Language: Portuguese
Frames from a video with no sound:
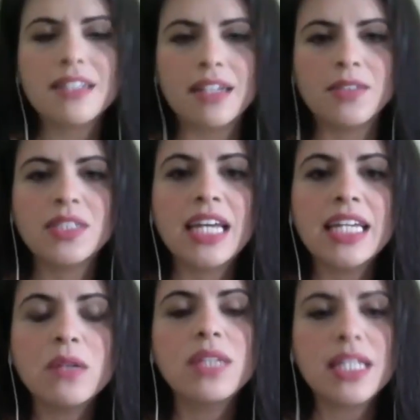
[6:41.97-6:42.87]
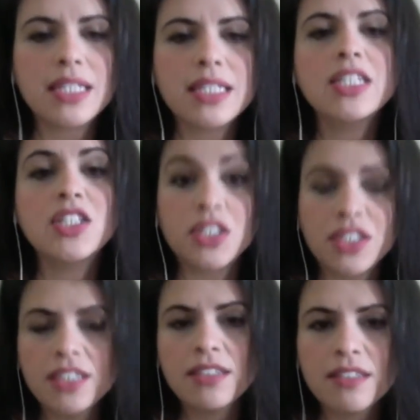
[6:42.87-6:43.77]
anos. E aí eu
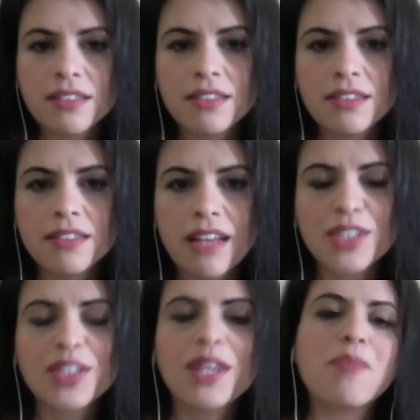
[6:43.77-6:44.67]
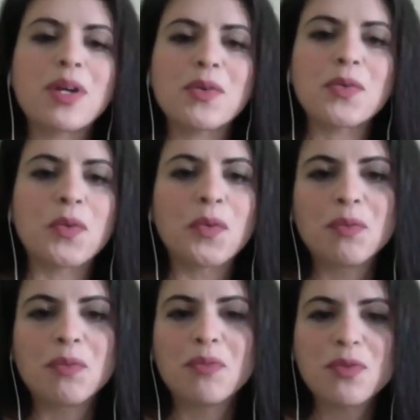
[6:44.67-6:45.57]
decidi acho que é porque eu
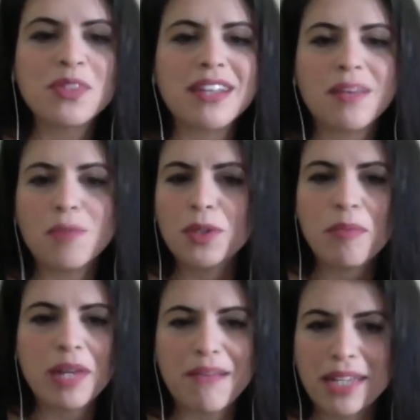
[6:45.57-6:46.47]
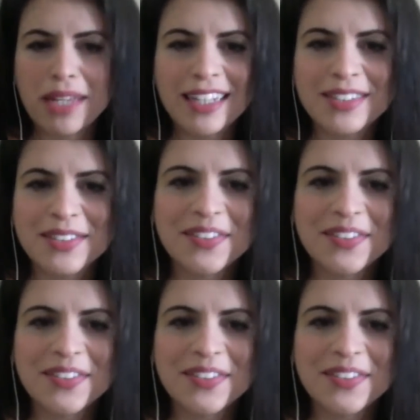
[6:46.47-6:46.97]
não sei meu temperamento,